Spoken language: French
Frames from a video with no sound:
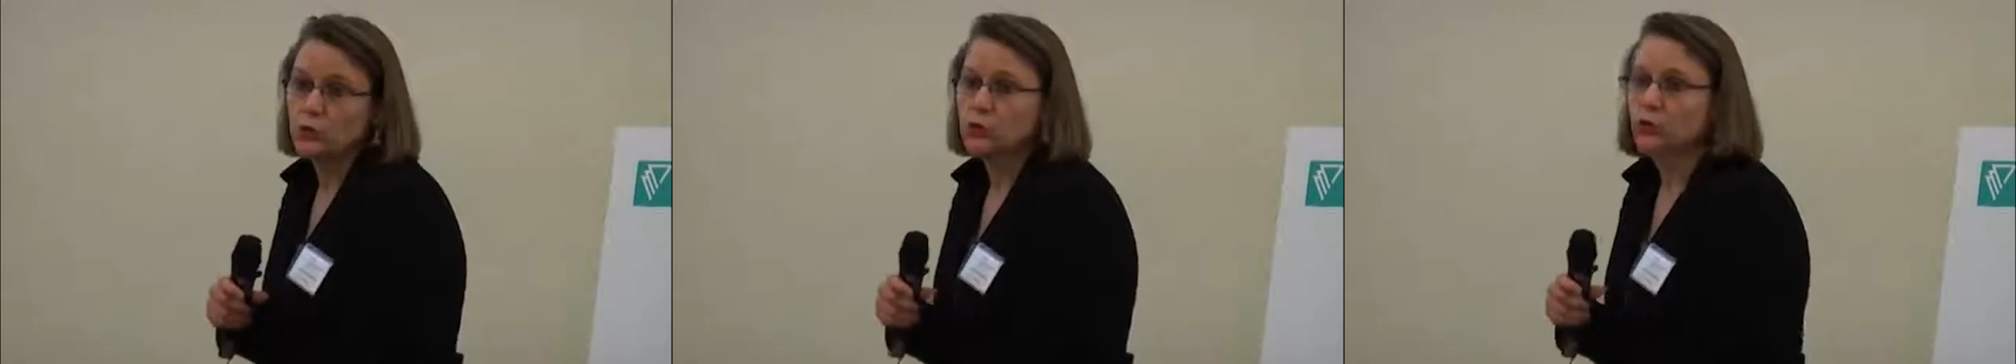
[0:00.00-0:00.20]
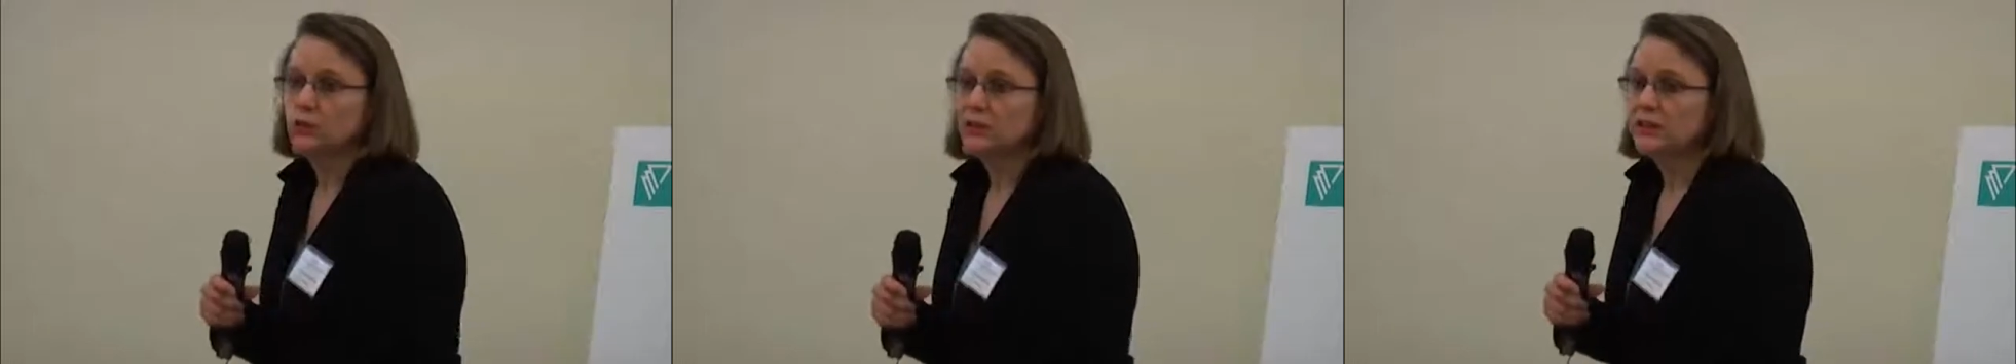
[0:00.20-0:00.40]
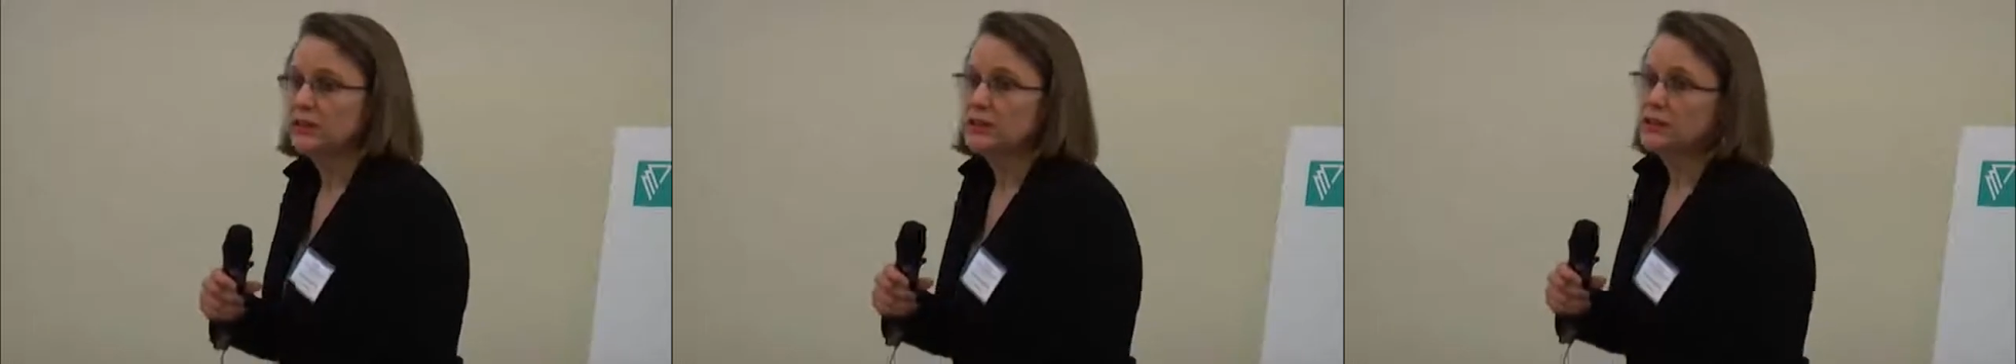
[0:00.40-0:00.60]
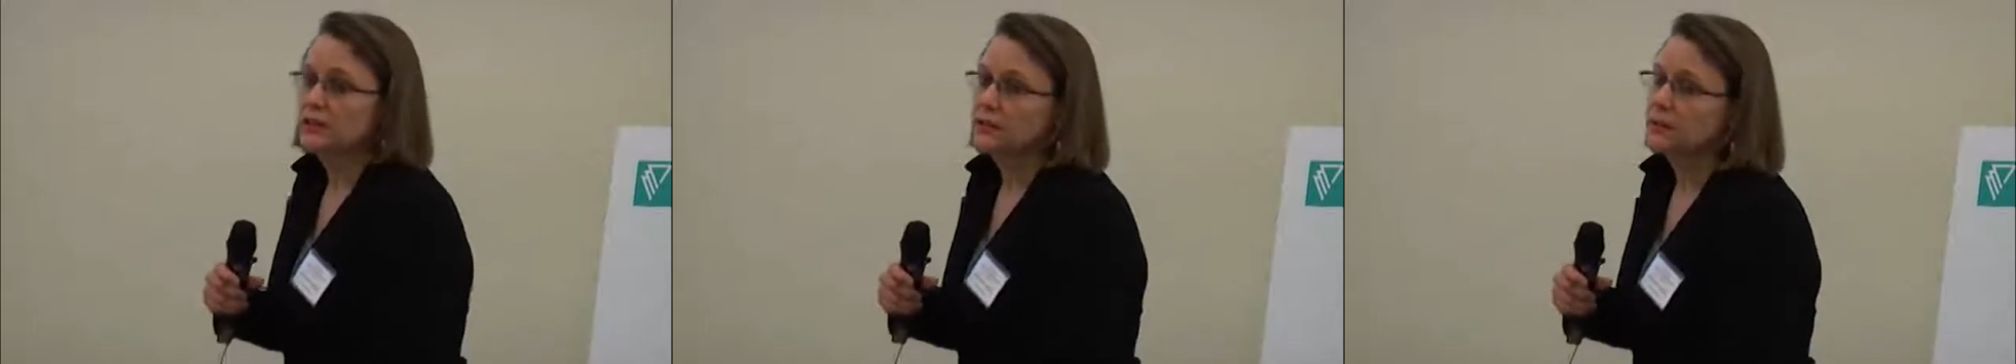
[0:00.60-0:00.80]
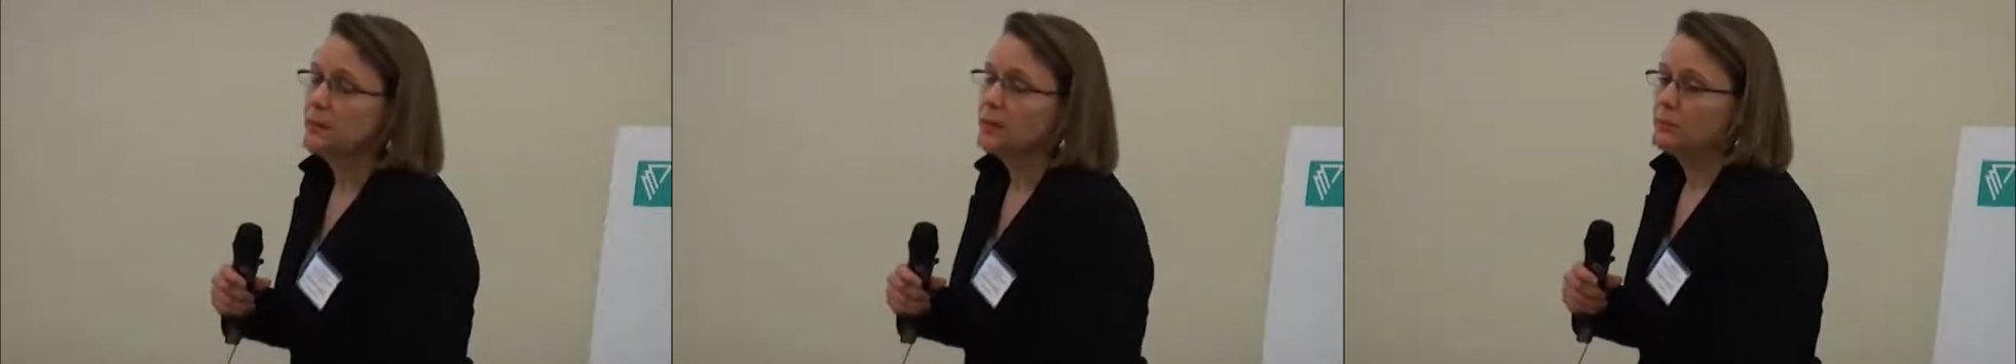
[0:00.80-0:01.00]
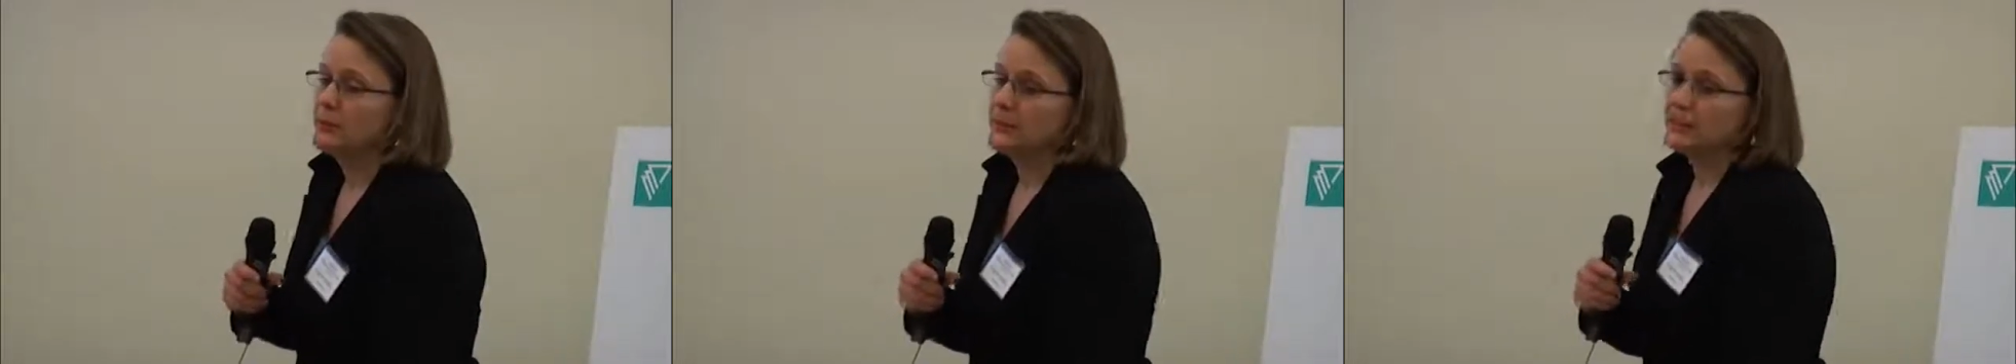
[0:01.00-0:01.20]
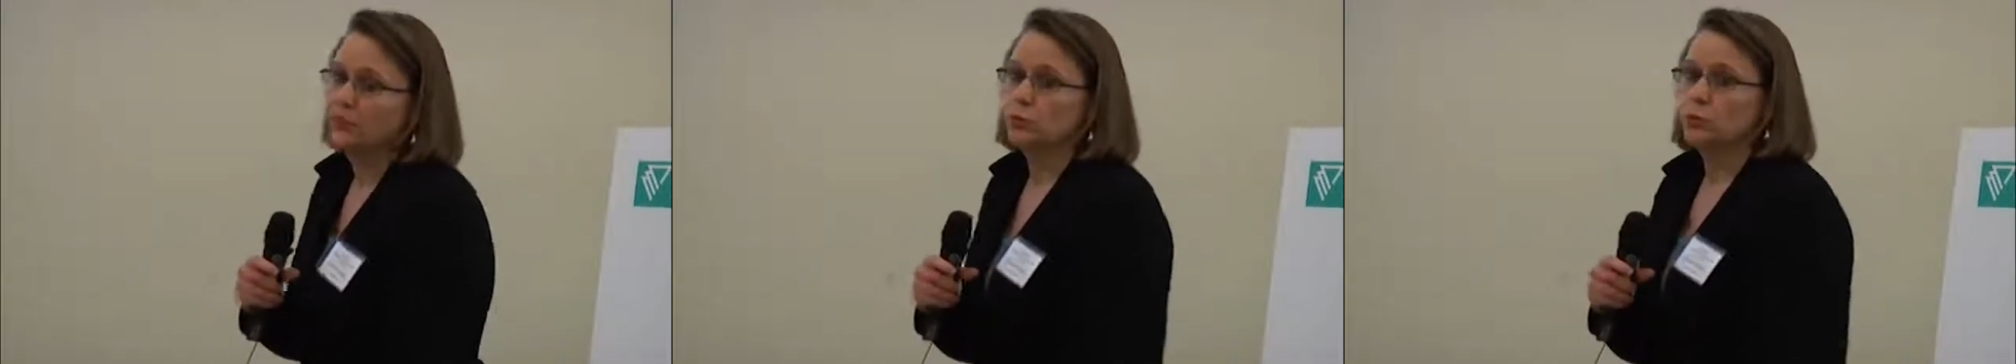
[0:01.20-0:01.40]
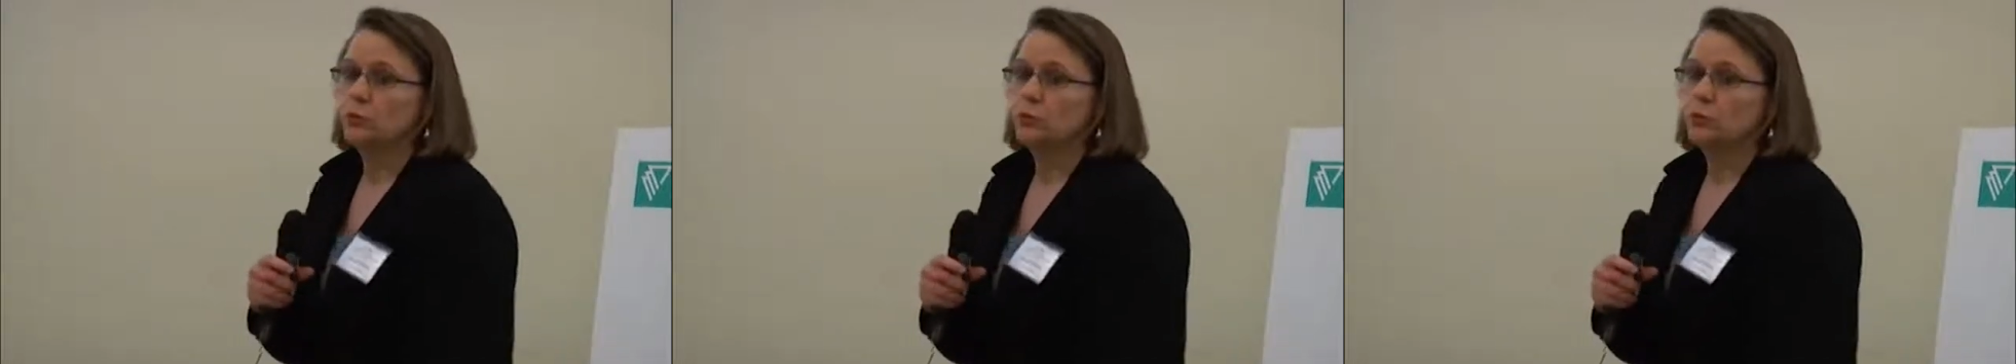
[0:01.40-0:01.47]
du Code d'éthique en matière de